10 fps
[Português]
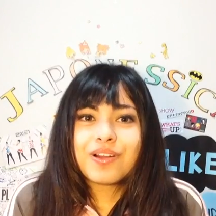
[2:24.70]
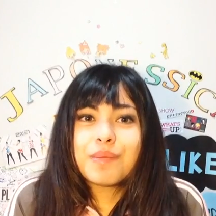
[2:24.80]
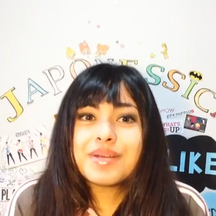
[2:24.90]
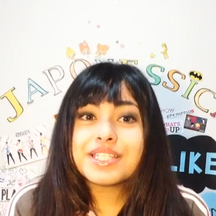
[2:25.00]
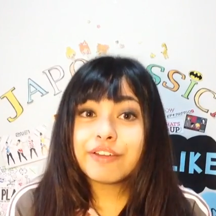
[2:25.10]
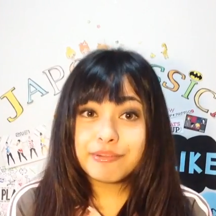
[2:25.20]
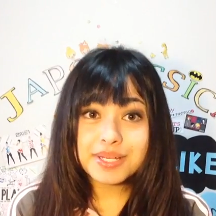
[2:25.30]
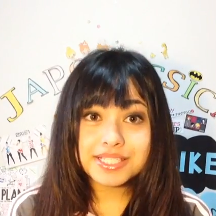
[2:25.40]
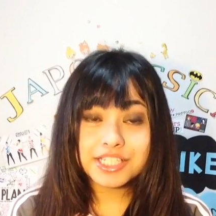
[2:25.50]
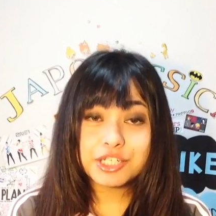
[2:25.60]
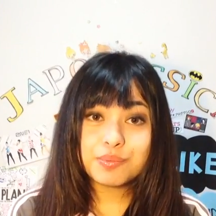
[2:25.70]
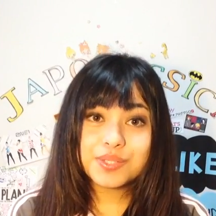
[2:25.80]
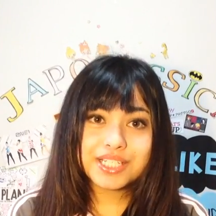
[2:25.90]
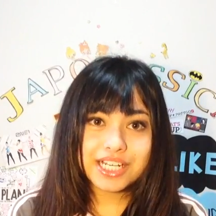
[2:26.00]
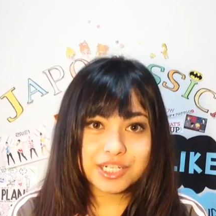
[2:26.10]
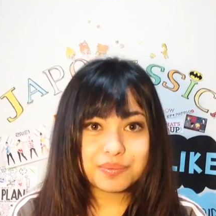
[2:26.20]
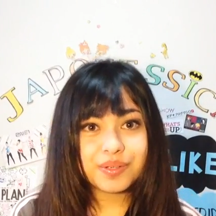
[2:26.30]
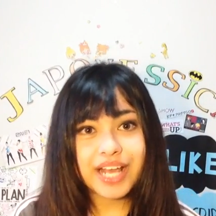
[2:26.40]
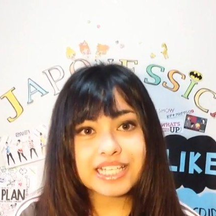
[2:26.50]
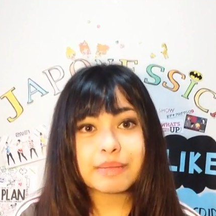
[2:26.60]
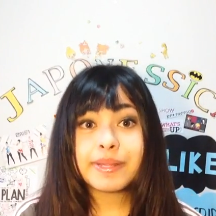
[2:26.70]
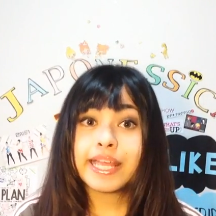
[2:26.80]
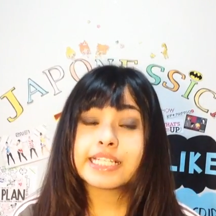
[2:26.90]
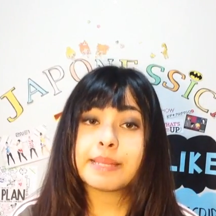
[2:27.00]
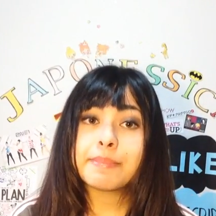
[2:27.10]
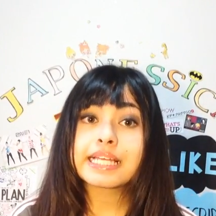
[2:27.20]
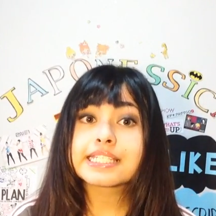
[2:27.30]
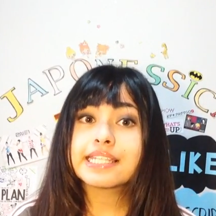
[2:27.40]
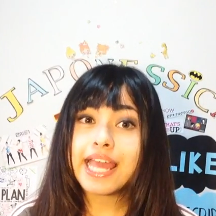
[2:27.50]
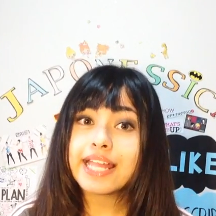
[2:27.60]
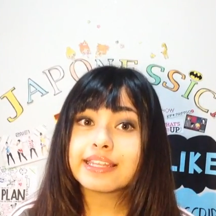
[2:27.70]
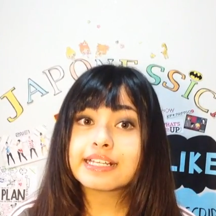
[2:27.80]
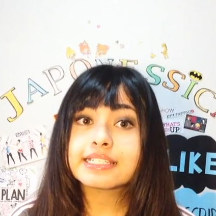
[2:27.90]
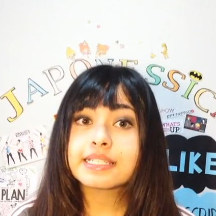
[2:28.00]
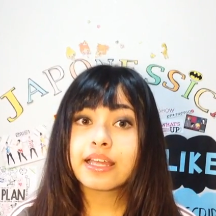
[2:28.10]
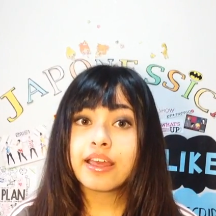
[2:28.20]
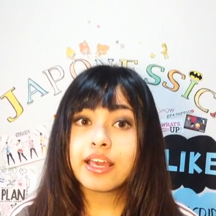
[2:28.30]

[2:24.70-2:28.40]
Comecei a ouvir bastante música japonesa, me interessar pelas letras.